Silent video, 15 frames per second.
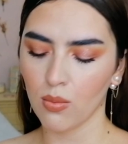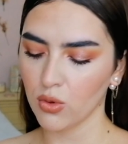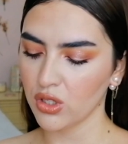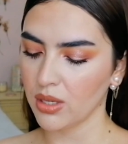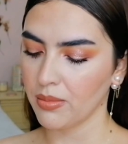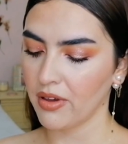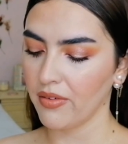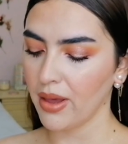cómo
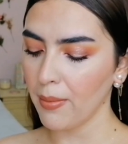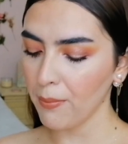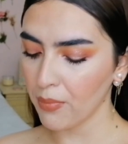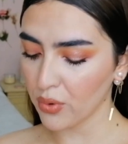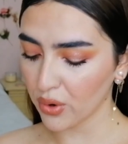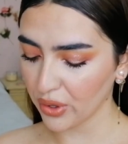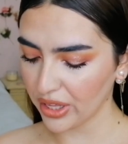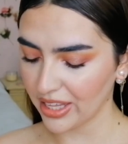se me
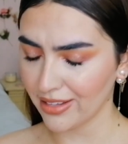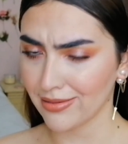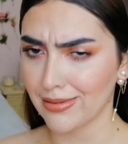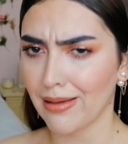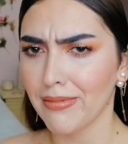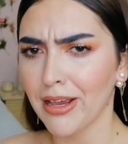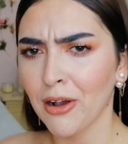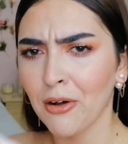ven porque
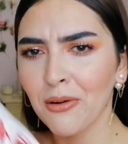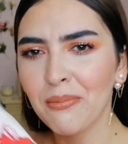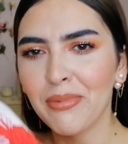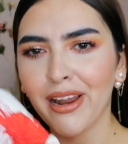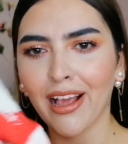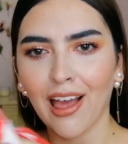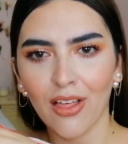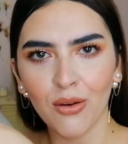está bien
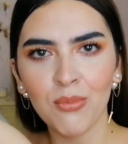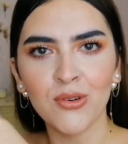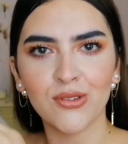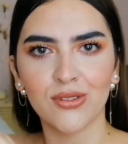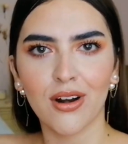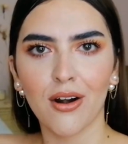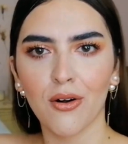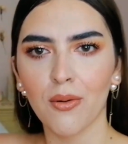complicado
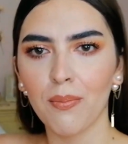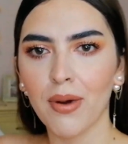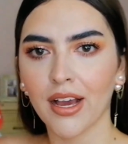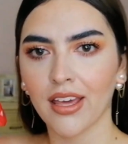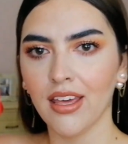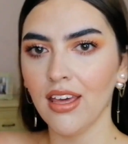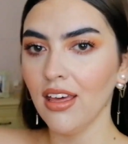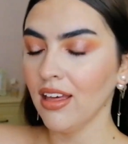mostrar ropa
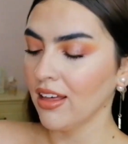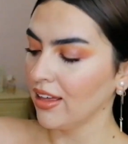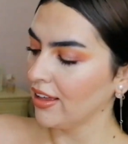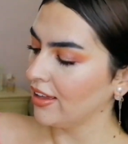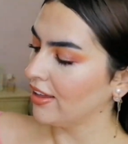aquí.